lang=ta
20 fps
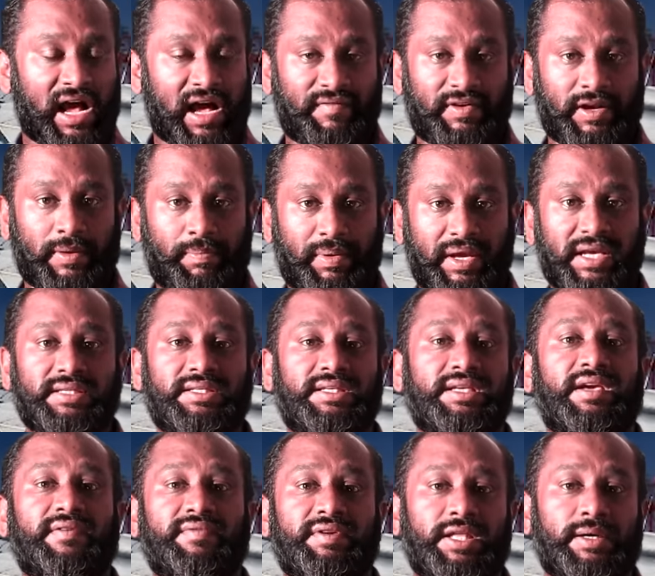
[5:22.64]
அவர்
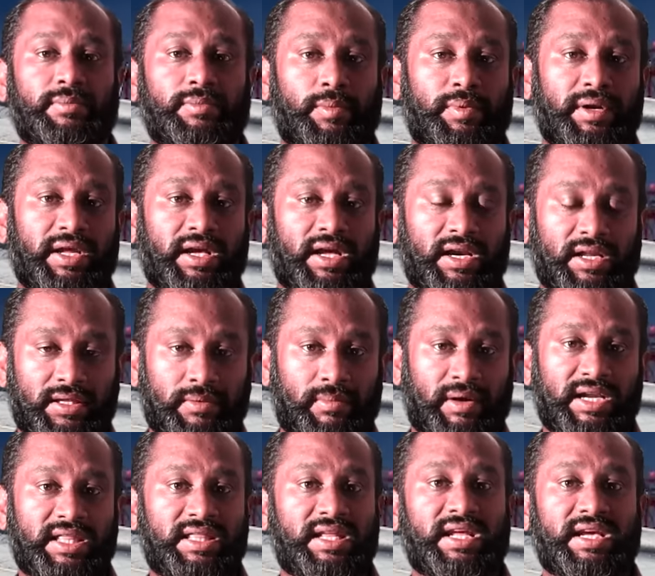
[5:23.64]
பேசிய விதம் அப்படிங்கிறது
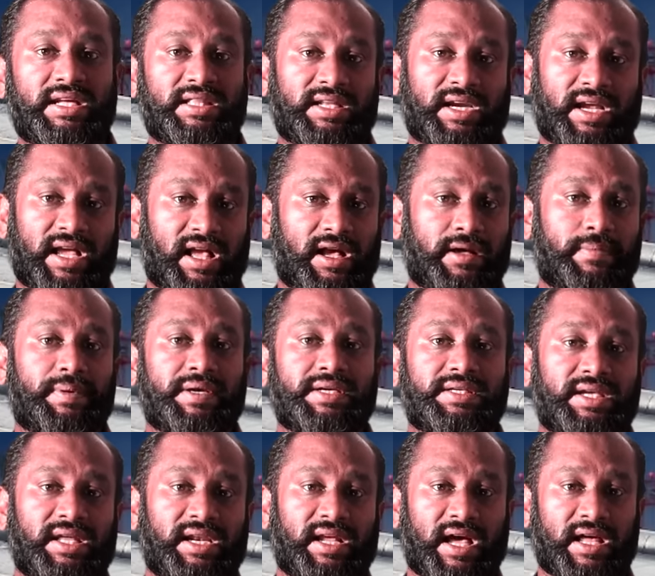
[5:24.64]
மனிதநேயத்திற்காக
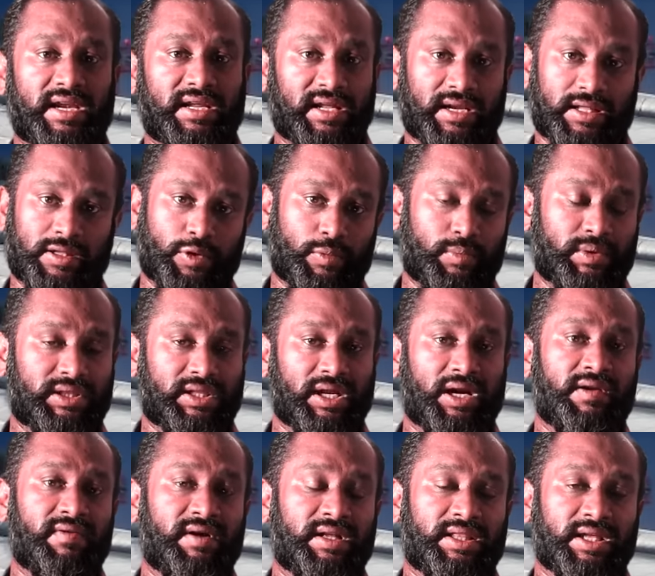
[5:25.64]
பேசியிருக்காருங்கிறது ரொம்ப
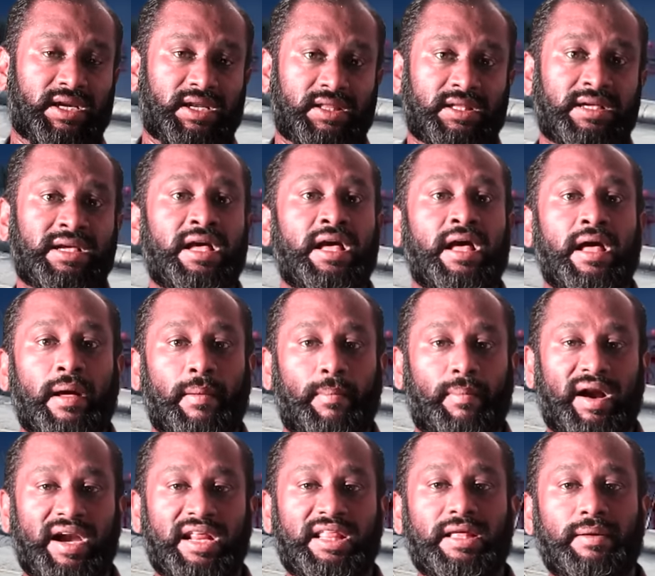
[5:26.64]
தெளிவாக தெரியுது
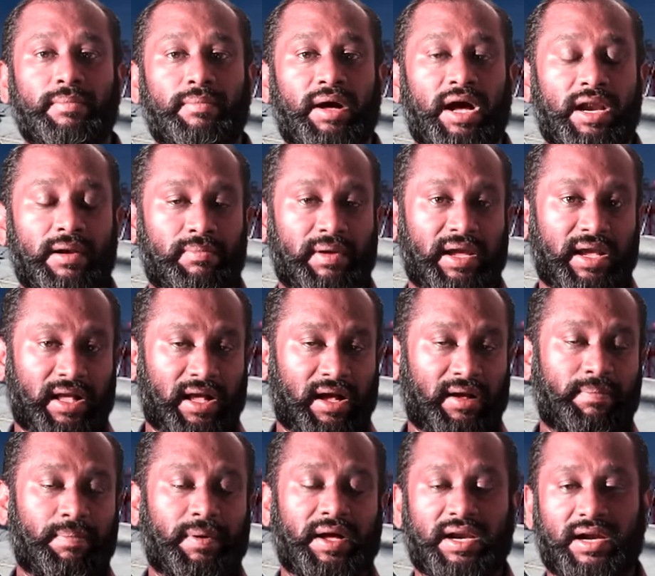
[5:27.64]
மனித மாண்பை
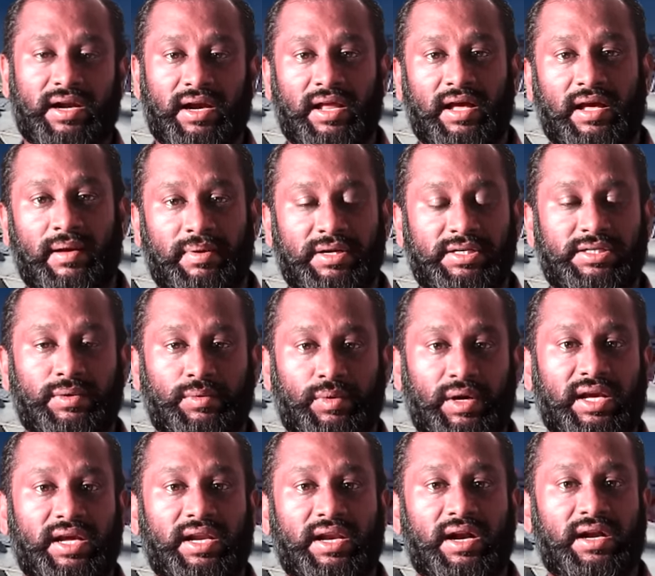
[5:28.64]
காப்பார்களா மற்ற
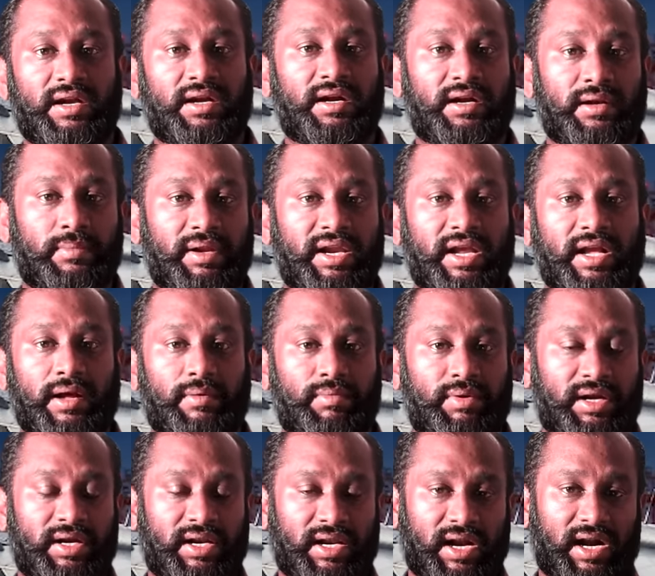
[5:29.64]
உலக நாடுகள் அமெரிக்கா
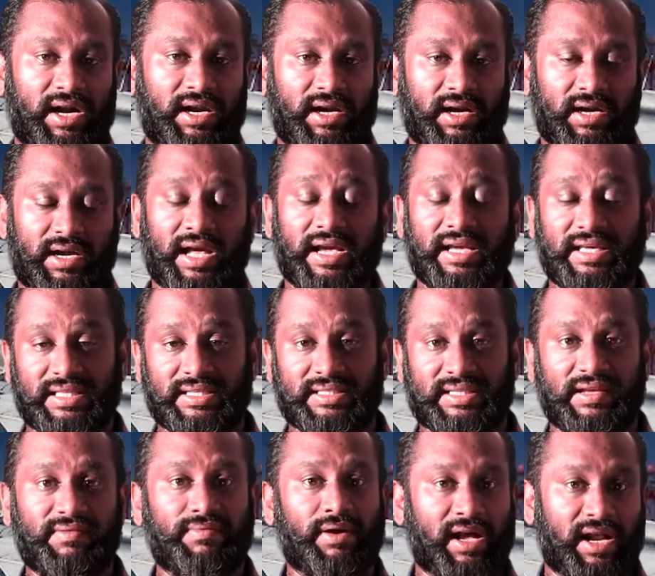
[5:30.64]
உள்ளிட்ட நாடுகள்லாம் இது
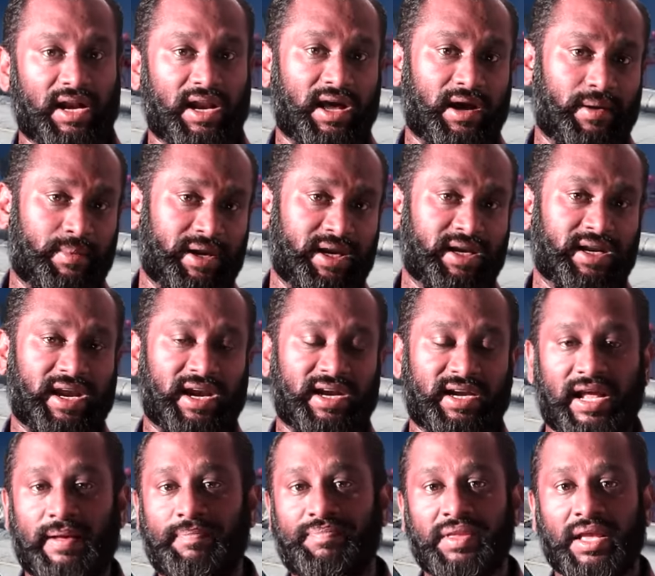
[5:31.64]
செய்வாங்களா அப்படின்னு
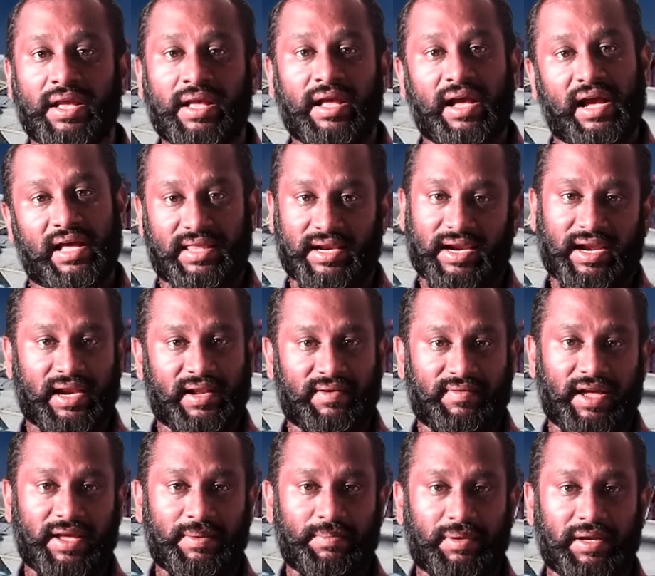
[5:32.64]
கேட்டால் அதற்கான
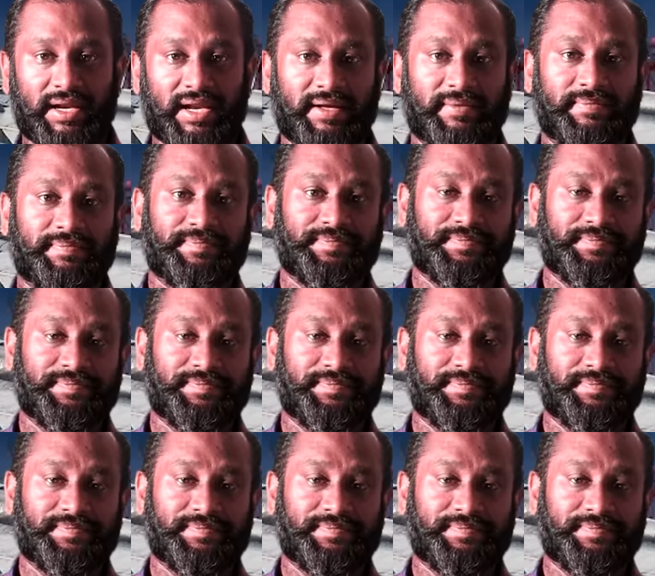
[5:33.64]
வாய்ப்பு இல்லை